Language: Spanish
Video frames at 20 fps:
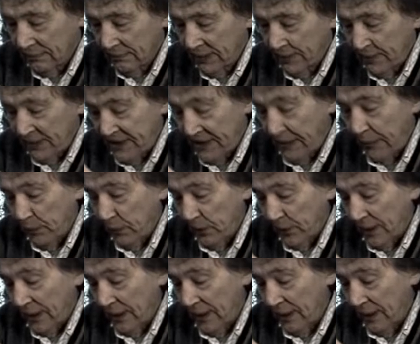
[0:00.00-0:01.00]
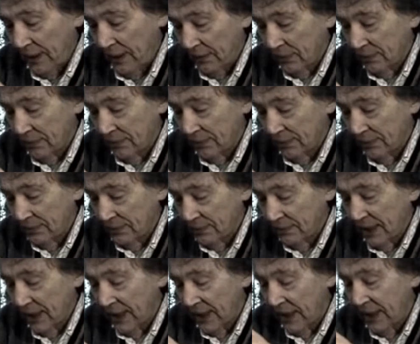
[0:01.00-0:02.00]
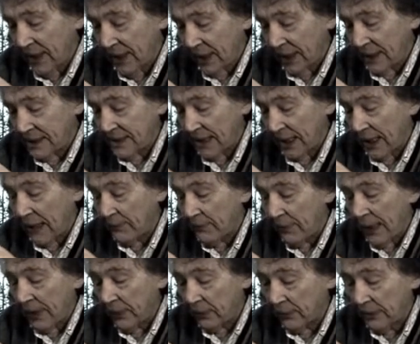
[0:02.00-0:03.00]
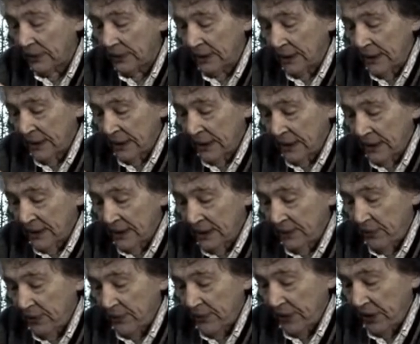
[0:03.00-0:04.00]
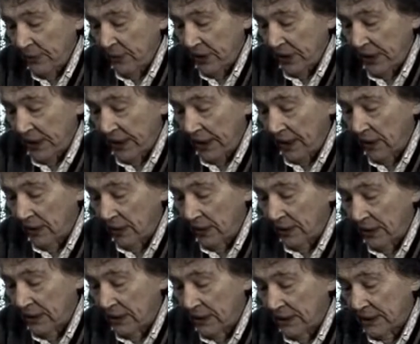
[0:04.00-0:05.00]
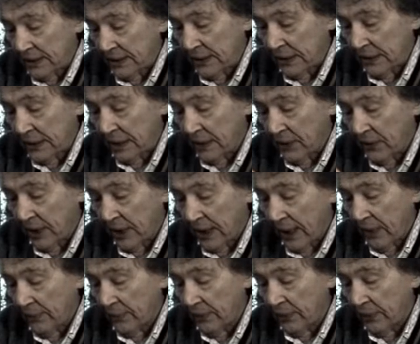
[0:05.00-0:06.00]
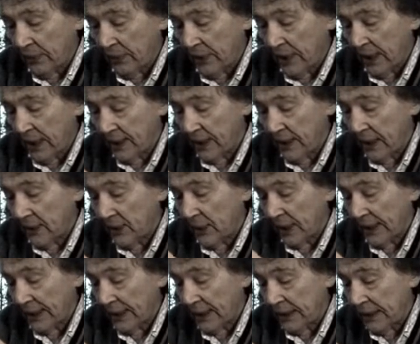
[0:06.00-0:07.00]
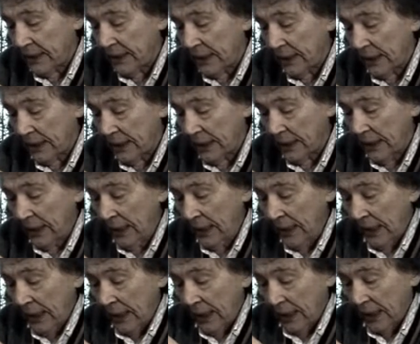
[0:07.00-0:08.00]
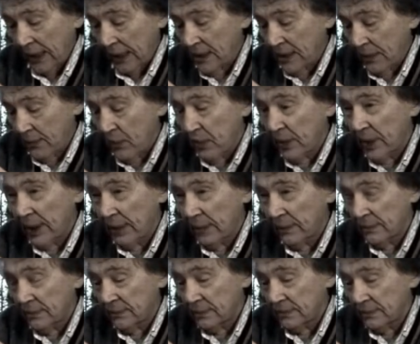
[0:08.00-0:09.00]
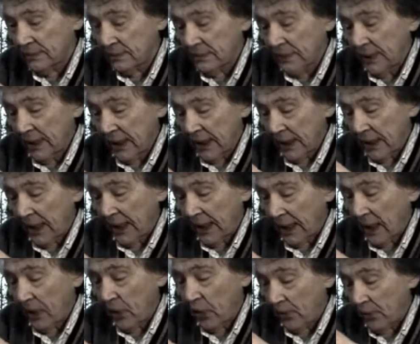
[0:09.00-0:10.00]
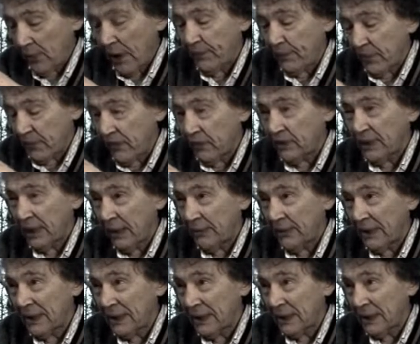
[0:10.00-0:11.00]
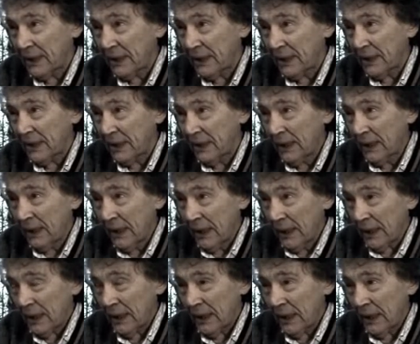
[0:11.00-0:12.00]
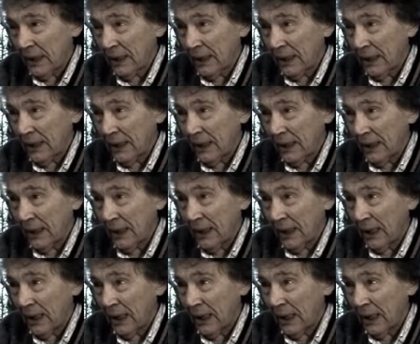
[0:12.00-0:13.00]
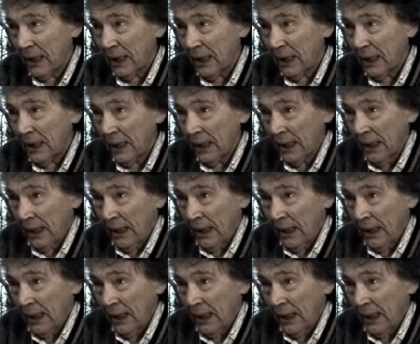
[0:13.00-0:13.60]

expresar por qué elegí a Grisel Gambaro. Simplemente porque creo que es, dentro del campo de la literatura argentina, aquella mujer que ha calado más profundamente en la,